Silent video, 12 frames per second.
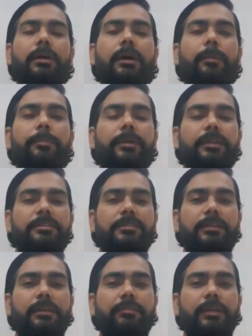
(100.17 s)
अपने इष्ट
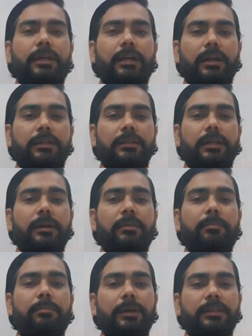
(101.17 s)
देव की आराधना
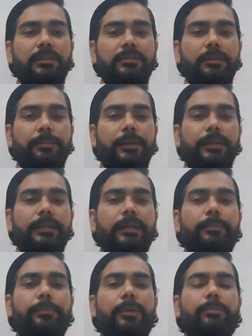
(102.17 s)
मंत्र जप के लिए
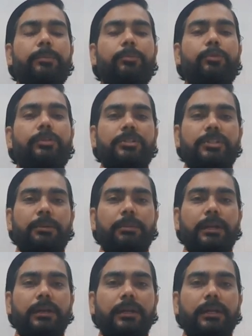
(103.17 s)
ब्रह्म मुहूर्त अच्छा
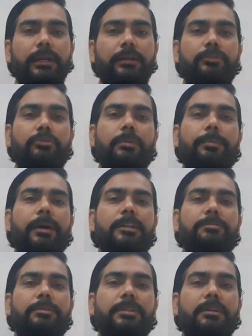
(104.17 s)
माना गया है सुबह
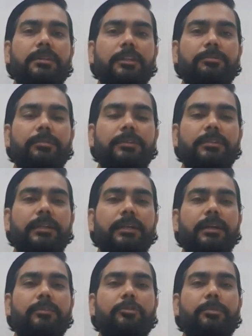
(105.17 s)
पाँच बजकर तीस मिनट से
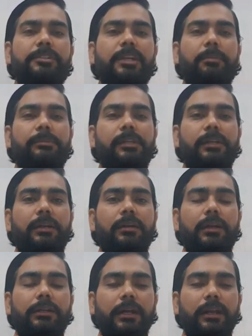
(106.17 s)
लेकर सुबह छः
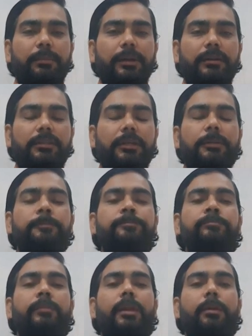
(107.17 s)
बजकर अठारह मिनट तक
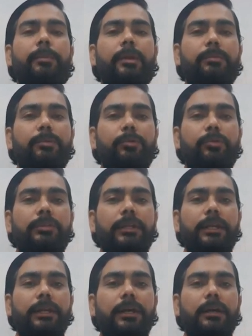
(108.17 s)
ब्रह्म मुहूर्त
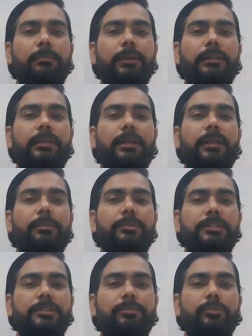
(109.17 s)
रहेगा बात करें
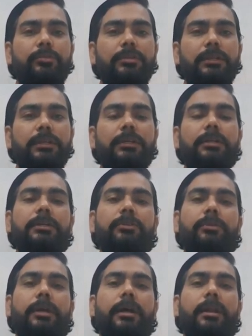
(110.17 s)
अभिजित मुहूर्त की
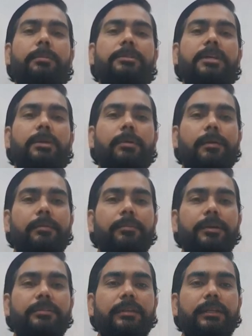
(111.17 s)
तो ग्यारह बजकर बावन
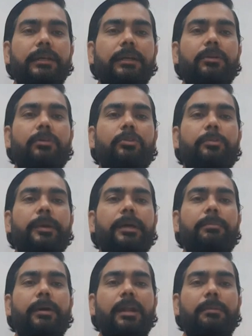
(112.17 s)
मिनट से लेकर और
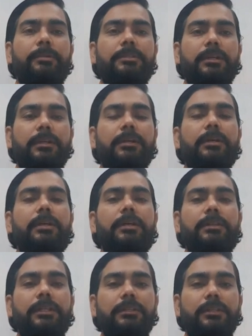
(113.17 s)
दोपहर बारह बजकर
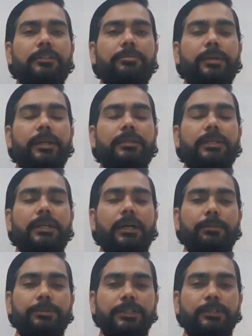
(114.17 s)
तैतीस मिनट तक
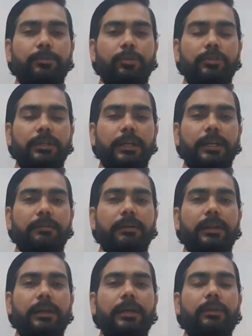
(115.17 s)
अभिजित मुहूर्त रहने
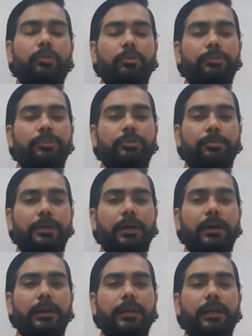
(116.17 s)
वाला है कोई भी शुभ
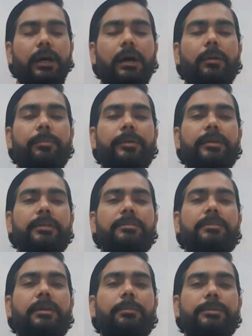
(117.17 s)
कार्य आप
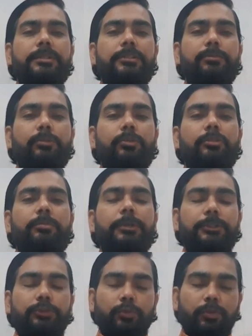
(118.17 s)
इस अभिजित मुहूर्त
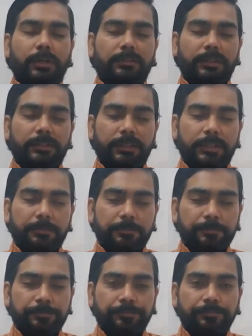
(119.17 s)
में शुरू कर सकते हैं
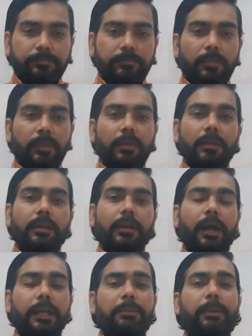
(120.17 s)

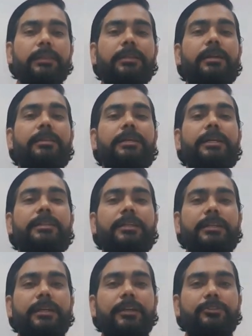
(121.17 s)
आइए बात करते हैं
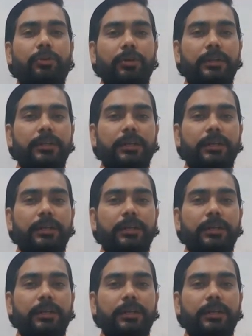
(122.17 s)
दिन के चौगड़िए